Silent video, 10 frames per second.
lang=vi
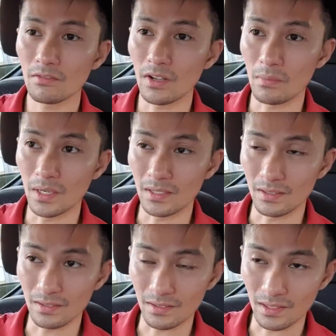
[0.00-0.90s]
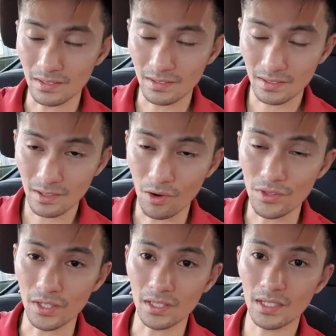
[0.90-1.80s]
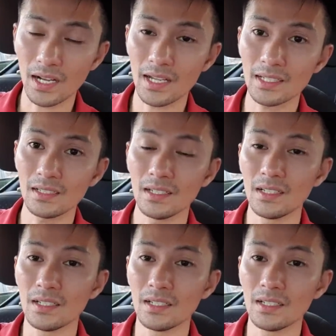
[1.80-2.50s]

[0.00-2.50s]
và mình có những cái